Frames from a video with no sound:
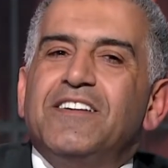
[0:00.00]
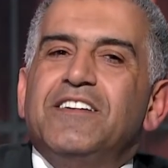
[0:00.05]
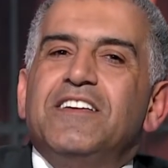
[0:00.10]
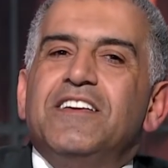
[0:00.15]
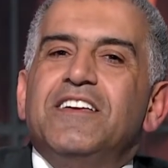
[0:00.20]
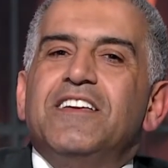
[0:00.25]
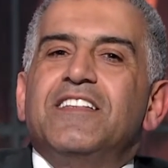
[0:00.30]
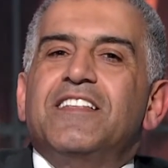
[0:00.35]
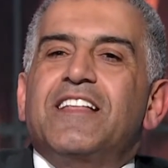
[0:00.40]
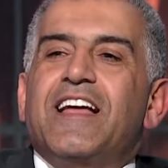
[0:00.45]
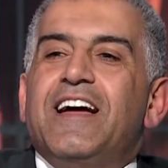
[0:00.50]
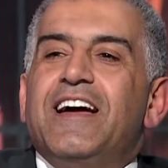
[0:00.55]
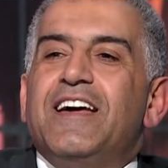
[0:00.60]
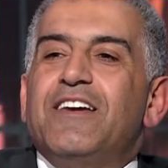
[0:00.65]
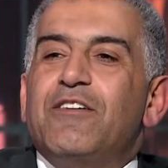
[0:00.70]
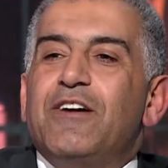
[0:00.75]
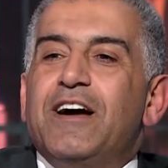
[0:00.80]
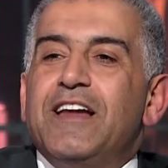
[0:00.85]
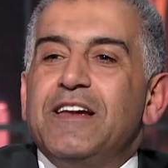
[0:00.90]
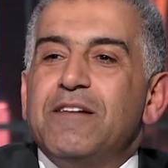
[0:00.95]

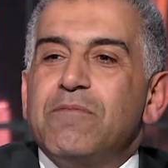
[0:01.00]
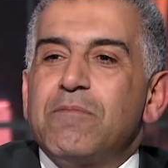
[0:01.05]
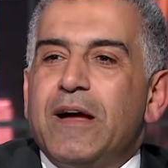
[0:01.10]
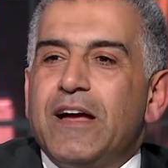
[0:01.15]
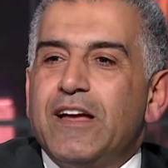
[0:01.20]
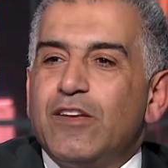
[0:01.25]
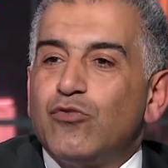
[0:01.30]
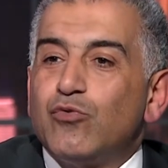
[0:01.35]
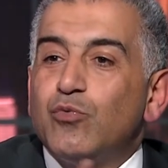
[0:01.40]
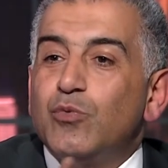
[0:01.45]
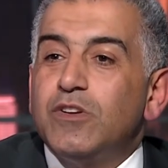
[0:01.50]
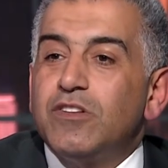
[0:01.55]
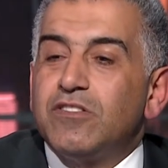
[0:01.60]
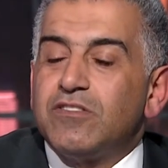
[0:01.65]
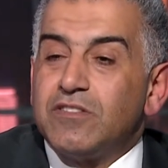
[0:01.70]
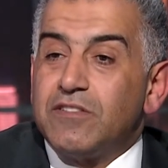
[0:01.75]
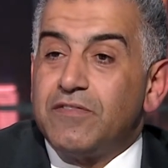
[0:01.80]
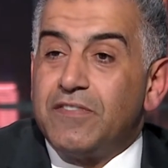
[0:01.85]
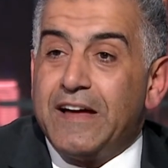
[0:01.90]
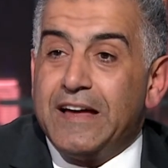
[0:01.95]
يتحالوا على المعاش
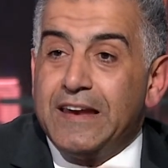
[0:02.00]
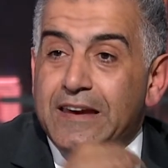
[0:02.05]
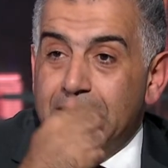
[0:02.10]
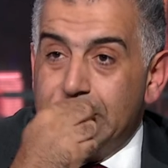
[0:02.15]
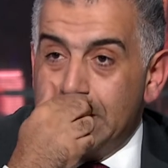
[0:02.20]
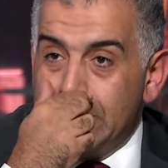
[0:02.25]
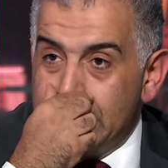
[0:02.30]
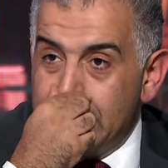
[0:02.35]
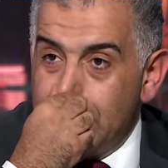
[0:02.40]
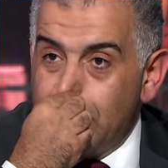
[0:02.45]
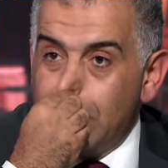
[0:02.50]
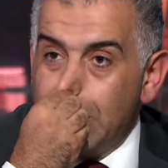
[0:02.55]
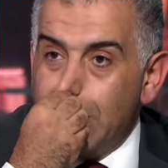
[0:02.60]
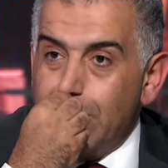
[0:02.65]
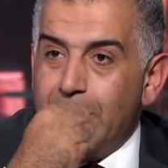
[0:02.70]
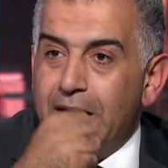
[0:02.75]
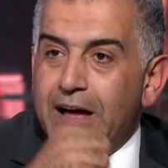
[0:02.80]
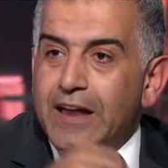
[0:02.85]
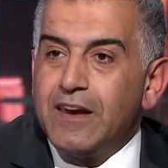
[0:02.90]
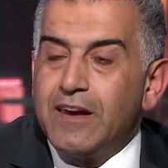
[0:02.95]
ويصرف على الدوله
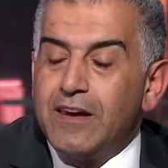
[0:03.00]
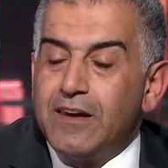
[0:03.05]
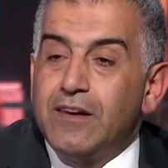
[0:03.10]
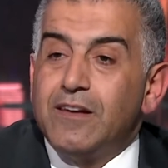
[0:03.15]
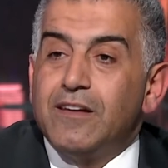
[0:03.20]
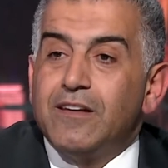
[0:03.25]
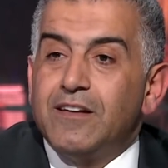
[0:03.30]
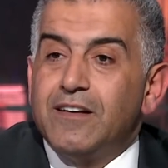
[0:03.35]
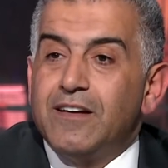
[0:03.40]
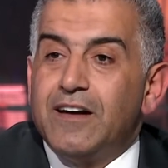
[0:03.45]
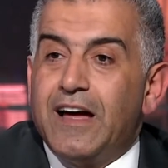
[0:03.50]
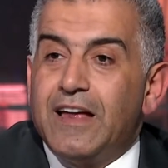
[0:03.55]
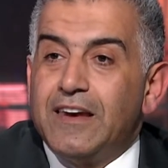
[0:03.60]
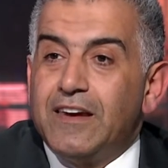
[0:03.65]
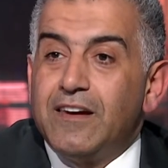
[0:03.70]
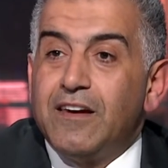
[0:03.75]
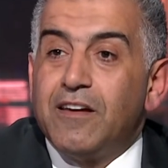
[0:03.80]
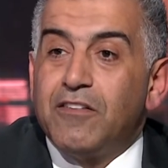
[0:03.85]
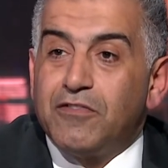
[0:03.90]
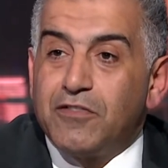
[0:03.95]
وعلى
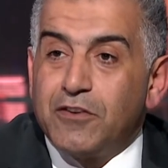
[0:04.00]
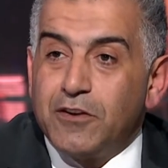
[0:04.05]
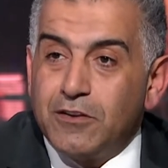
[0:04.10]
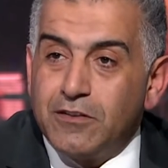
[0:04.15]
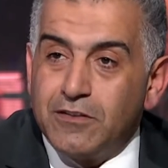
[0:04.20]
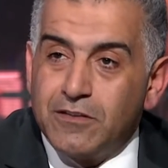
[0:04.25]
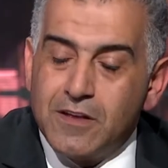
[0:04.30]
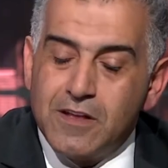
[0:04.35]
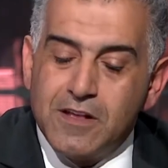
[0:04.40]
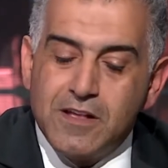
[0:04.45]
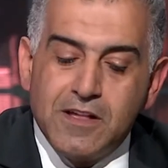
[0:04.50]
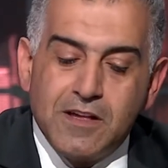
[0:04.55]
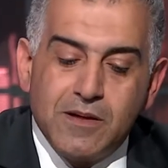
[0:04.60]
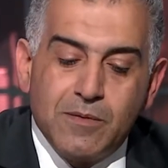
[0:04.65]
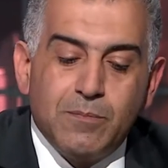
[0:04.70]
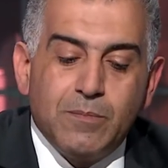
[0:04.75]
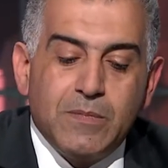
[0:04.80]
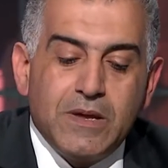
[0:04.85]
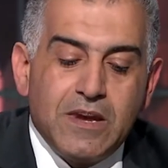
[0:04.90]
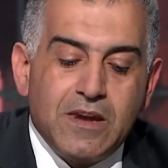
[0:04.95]
على الافراد
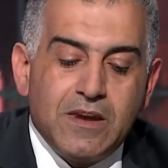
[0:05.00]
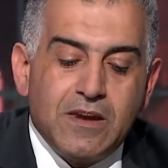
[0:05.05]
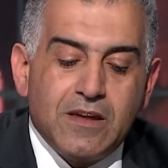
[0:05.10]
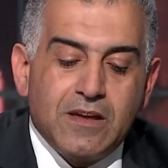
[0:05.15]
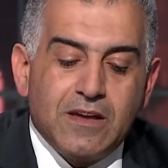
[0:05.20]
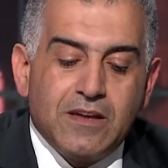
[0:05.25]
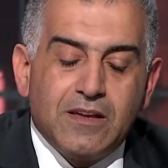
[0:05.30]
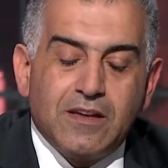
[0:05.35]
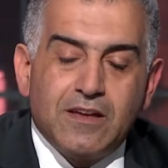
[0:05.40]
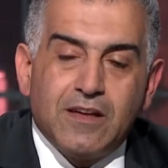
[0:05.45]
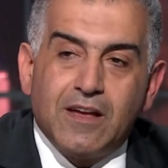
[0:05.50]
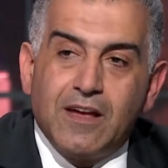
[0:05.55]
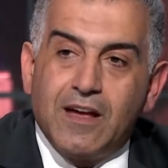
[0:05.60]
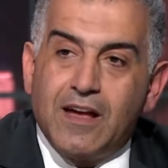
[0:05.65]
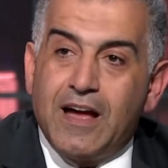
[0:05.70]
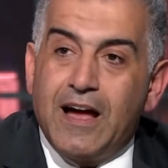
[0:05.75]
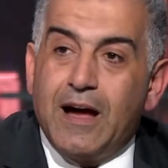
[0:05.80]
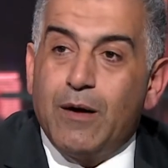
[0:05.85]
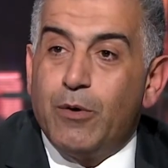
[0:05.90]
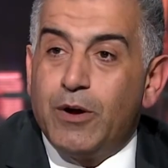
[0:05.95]
من آه
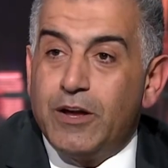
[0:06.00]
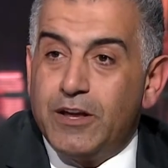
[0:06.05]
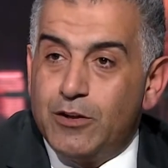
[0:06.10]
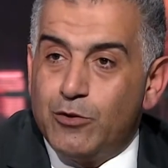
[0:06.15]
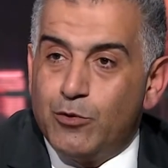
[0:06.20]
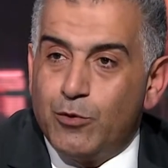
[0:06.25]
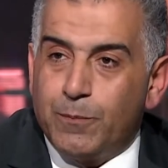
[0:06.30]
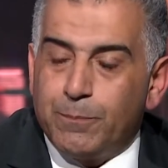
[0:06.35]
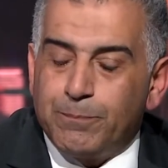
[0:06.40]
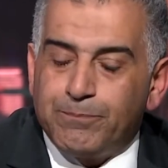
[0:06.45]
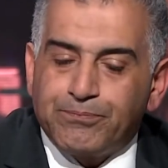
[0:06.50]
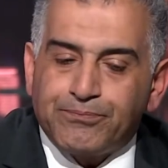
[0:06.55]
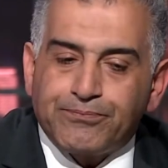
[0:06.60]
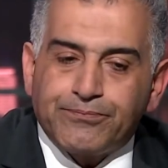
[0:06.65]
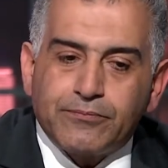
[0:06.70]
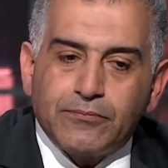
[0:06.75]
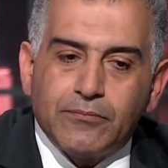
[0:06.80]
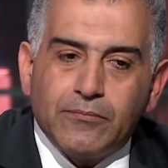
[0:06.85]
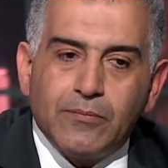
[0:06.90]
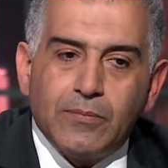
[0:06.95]
عوائده
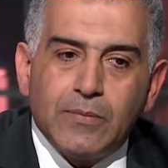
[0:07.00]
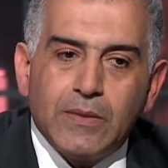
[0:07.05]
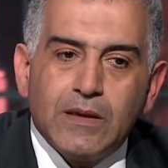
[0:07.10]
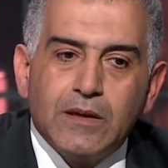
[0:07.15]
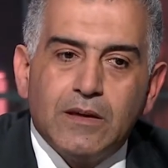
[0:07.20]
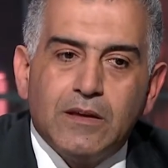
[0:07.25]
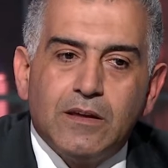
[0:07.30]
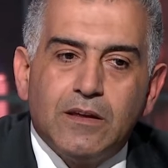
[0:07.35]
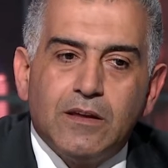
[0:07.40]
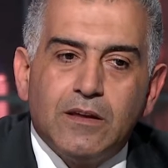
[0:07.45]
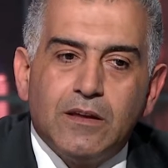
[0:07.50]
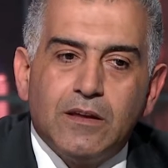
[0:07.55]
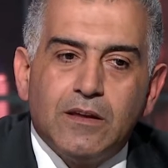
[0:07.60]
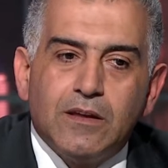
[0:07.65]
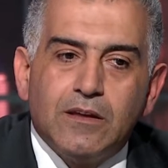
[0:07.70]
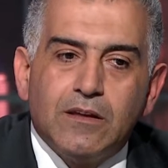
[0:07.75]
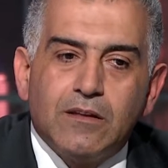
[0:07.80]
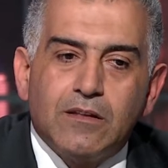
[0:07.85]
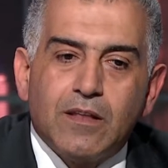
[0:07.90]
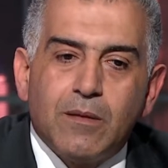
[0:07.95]

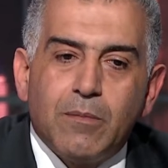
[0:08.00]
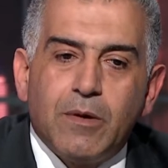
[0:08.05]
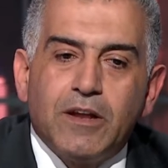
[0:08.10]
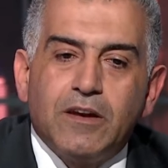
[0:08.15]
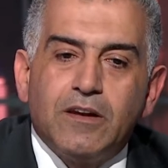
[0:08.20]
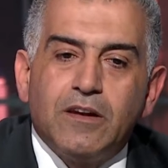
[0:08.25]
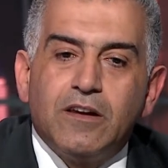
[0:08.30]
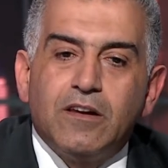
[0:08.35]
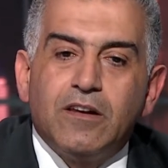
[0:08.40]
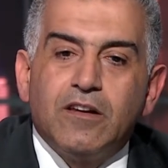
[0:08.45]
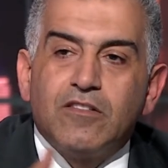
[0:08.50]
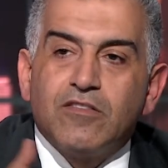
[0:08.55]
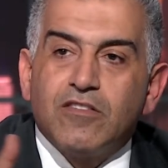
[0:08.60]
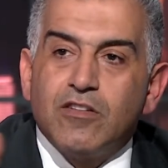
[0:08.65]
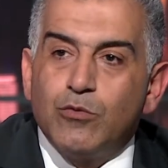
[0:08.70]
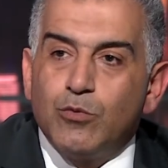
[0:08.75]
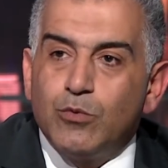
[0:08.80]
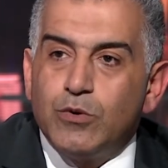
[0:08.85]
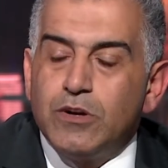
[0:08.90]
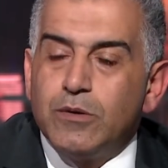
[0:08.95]
آه طبعا
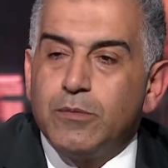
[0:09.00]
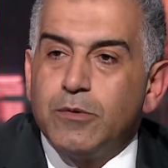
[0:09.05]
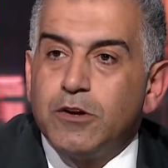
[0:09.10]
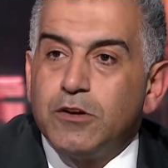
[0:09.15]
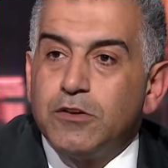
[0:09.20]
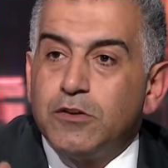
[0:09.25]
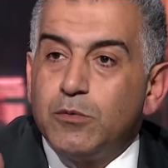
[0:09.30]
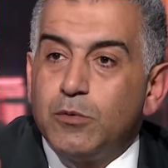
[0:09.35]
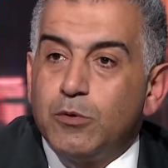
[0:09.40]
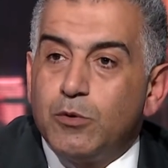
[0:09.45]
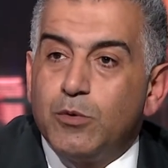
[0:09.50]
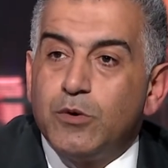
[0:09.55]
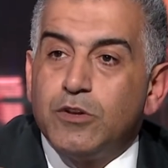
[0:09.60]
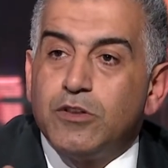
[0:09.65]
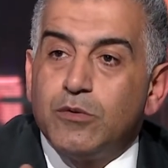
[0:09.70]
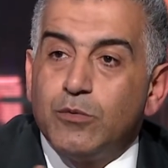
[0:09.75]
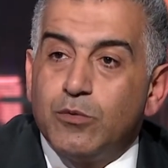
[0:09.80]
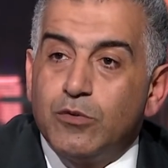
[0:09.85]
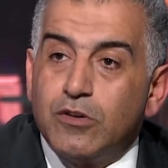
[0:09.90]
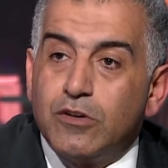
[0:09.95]
الصندوق الاماراتي
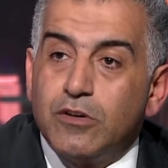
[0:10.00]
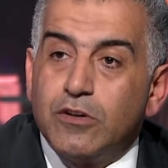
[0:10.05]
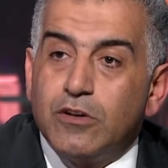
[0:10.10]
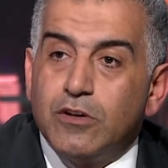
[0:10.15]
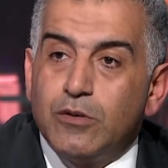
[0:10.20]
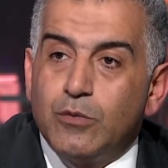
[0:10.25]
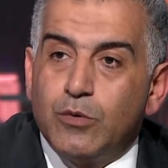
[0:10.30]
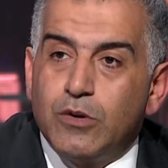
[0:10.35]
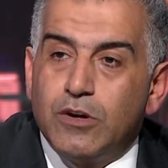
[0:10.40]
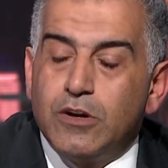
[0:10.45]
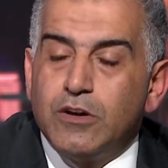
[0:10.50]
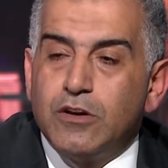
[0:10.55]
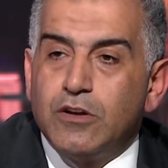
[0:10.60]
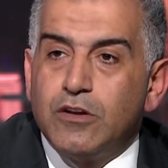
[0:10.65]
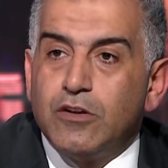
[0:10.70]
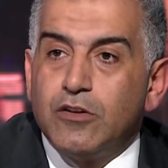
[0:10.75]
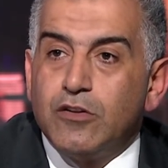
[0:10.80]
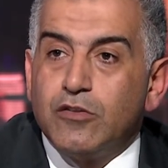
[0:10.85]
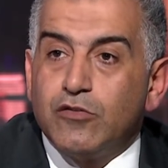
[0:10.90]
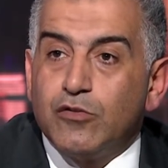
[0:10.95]
والكويتي
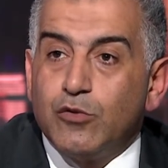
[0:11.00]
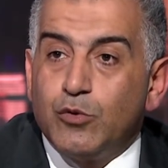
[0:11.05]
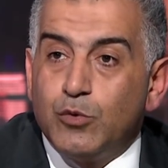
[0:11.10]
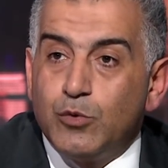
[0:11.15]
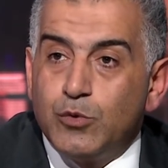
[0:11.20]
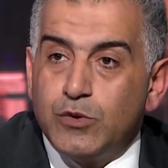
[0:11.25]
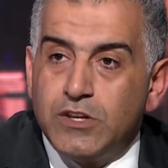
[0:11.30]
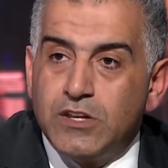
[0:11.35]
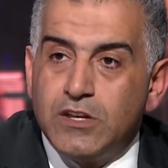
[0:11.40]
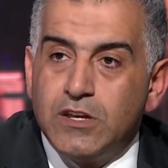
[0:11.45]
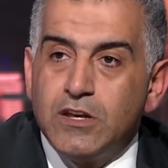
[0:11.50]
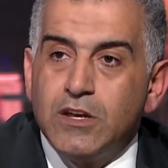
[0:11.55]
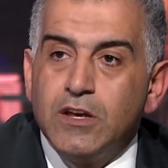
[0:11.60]
والسعودي